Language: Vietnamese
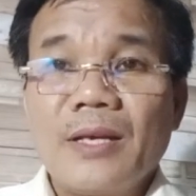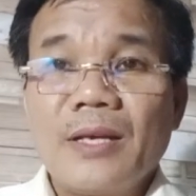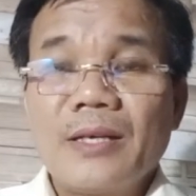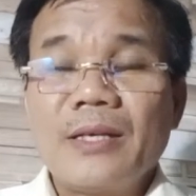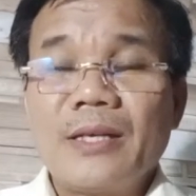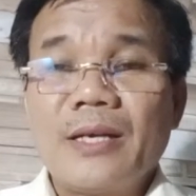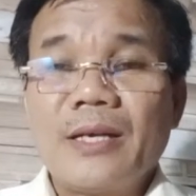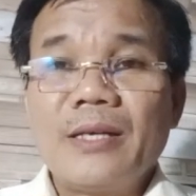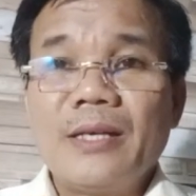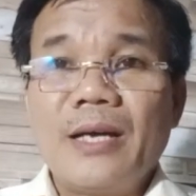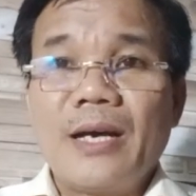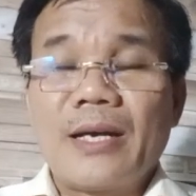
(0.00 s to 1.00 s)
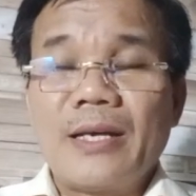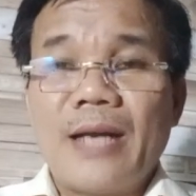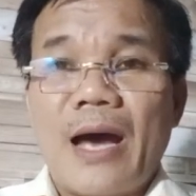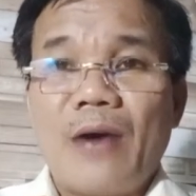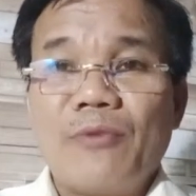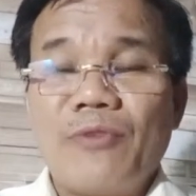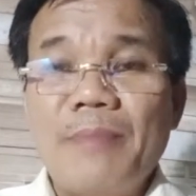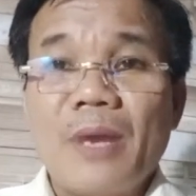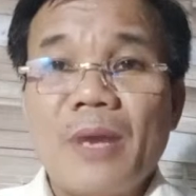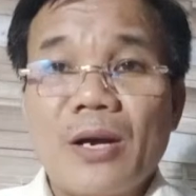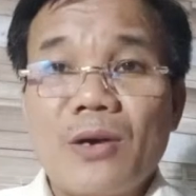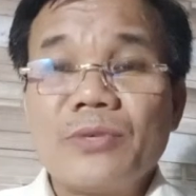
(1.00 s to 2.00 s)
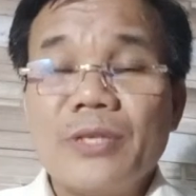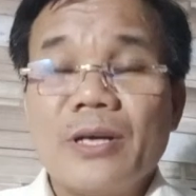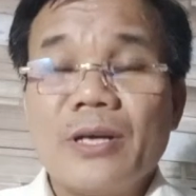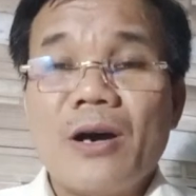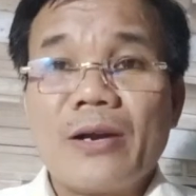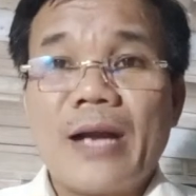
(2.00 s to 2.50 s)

cái cái cái đạo pháp mà con đường họ